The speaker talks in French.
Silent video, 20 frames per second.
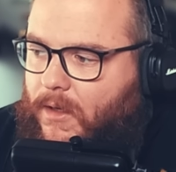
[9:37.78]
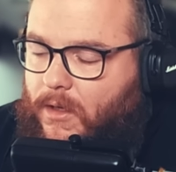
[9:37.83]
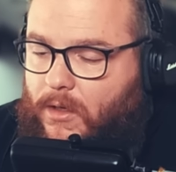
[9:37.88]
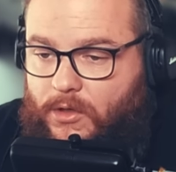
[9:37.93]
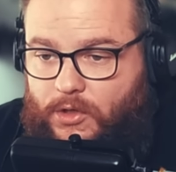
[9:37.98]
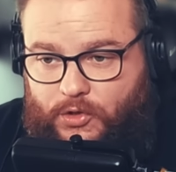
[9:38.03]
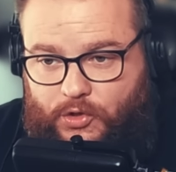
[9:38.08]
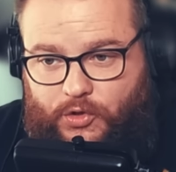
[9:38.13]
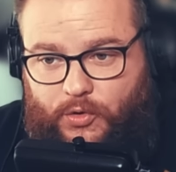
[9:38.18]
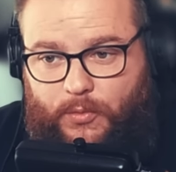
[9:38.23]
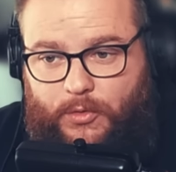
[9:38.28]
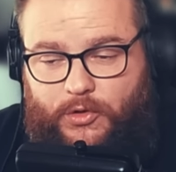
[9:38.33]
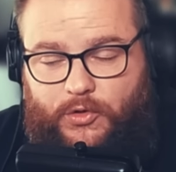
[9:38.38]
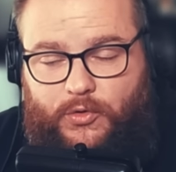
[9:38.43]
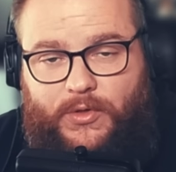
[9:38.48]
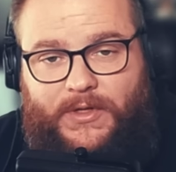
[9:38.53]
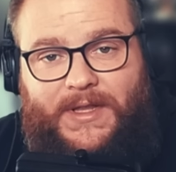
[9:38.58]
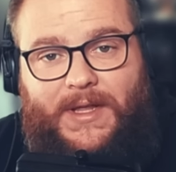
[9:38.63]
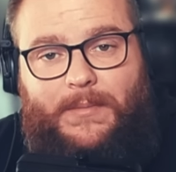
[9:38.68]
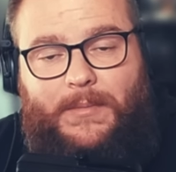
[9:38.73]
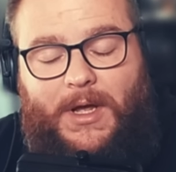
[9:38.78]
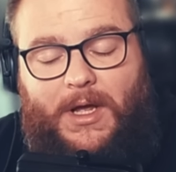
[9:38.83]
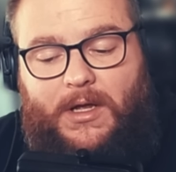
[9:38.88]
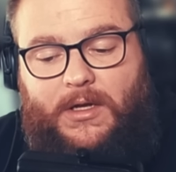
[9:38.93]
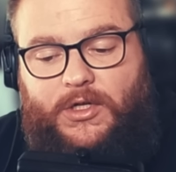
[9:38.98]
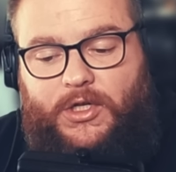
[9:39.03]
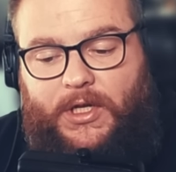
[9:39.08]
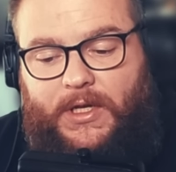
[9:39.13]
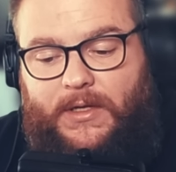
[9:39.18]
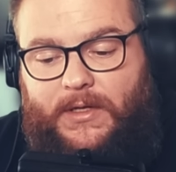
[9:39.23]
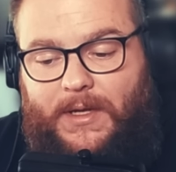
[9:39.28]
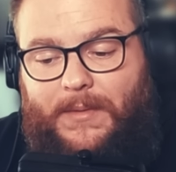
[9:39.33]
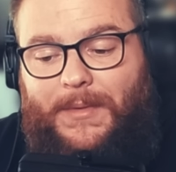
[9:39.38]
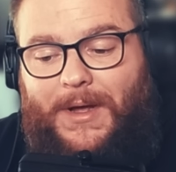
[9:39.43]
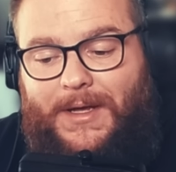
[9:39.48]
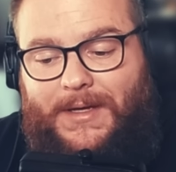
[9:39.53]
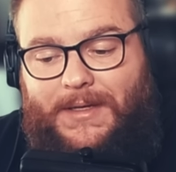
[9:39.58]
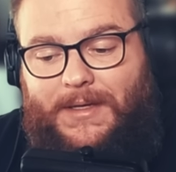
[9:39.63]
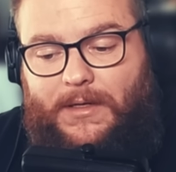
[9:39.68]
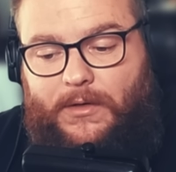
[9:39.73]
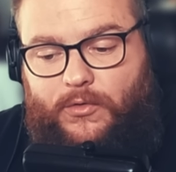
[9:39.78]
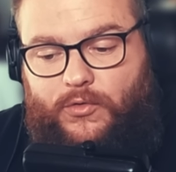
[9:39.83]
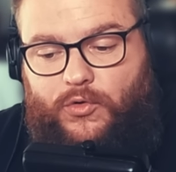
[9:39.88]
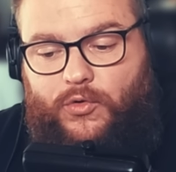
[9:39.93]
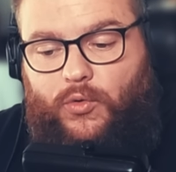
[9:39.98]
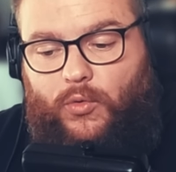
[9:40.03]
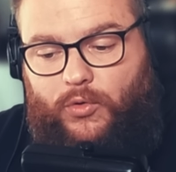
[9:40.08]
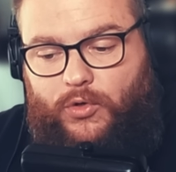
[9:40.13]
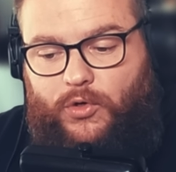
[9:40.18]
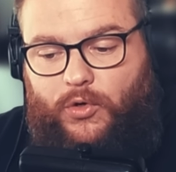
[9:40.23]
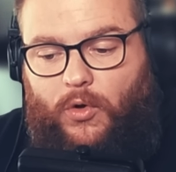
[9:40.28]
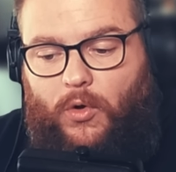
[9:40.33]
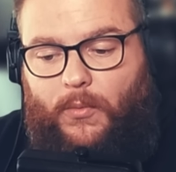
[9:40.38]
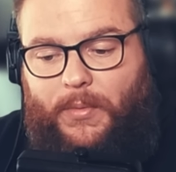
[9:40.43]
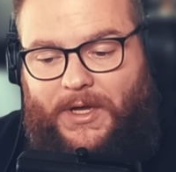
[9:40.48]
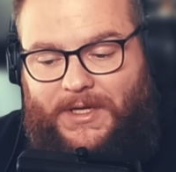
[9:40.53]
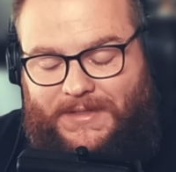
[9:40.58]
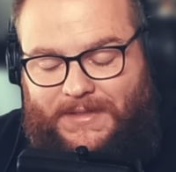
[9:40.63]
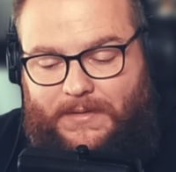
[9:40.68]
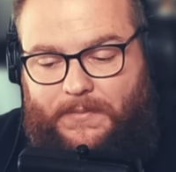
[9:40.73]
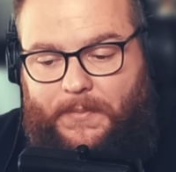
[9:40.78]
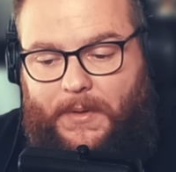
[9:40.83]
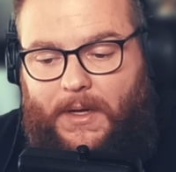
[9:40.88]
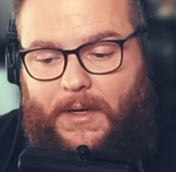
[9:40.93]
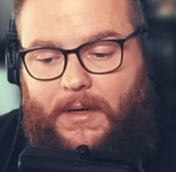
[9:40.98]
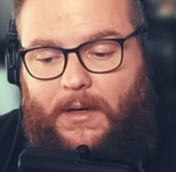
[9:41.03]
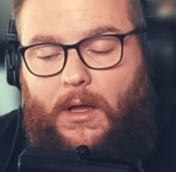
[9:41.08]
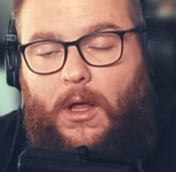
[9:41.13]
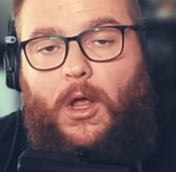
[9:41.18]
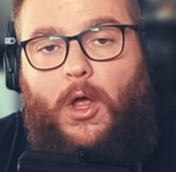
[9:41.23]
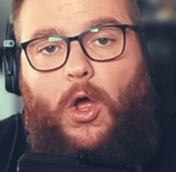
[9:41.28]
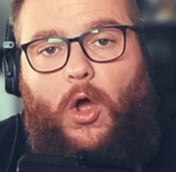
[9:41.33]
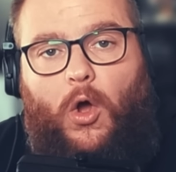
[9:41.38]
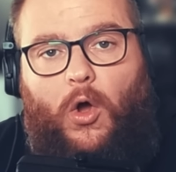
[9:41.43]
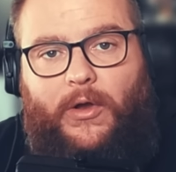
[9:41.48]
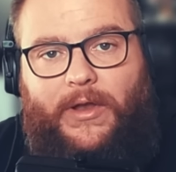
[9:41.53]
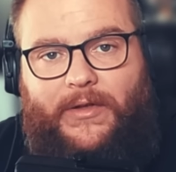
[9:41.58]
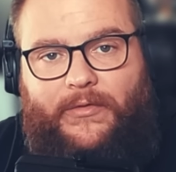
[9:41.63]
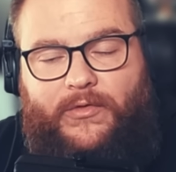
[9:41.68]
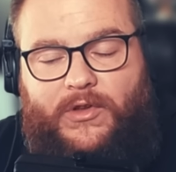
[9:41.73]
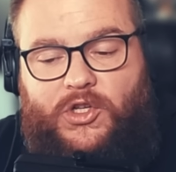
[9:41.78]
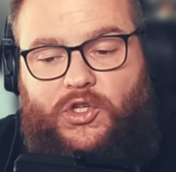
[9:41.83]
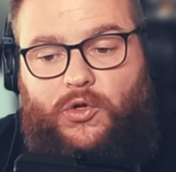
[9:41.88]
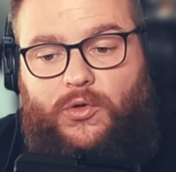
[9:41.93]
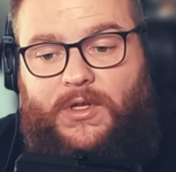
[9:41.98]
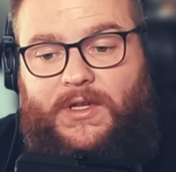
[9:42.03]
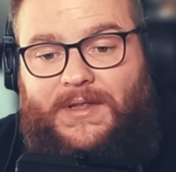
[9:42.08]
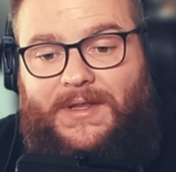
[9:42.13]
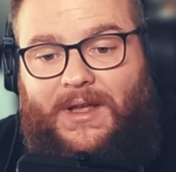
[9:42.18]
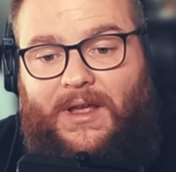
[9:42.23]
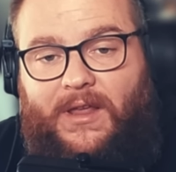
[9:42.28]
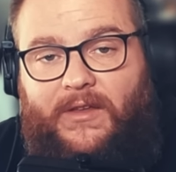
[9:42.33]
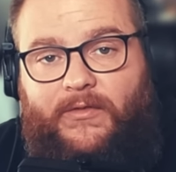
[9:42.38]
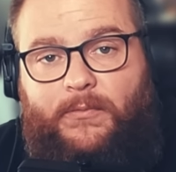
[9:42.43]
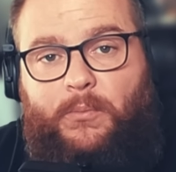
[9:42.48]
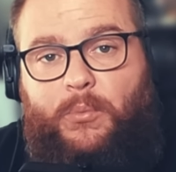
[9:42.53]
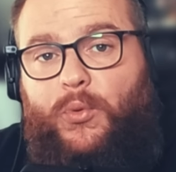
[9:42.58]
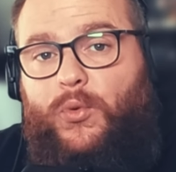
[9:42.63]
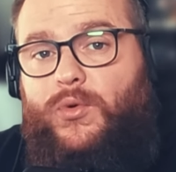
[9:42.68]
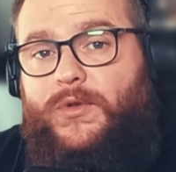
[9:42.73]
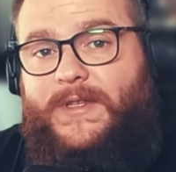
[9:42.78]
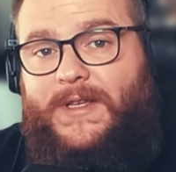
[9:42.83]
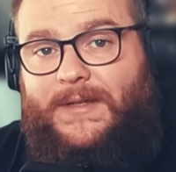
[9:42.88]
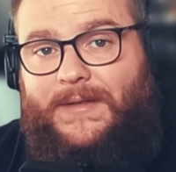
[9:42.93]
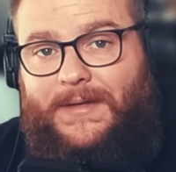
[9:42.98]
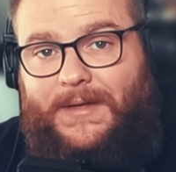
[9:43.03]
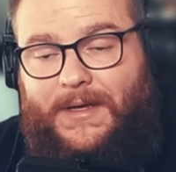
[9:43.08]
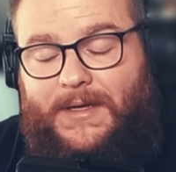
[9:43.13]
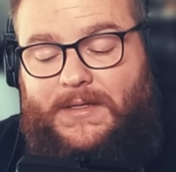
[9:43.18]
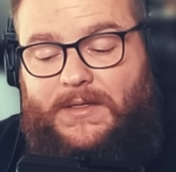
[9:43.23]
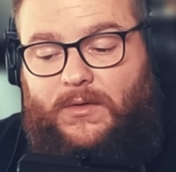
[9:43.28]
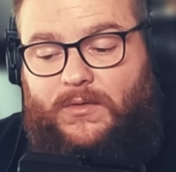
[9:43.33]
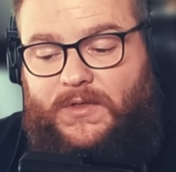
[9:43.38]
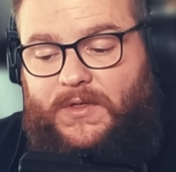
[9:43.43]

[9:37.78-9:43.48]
je me suis démarqué, du concurrent principal en affichant des tarifs plus intéressants.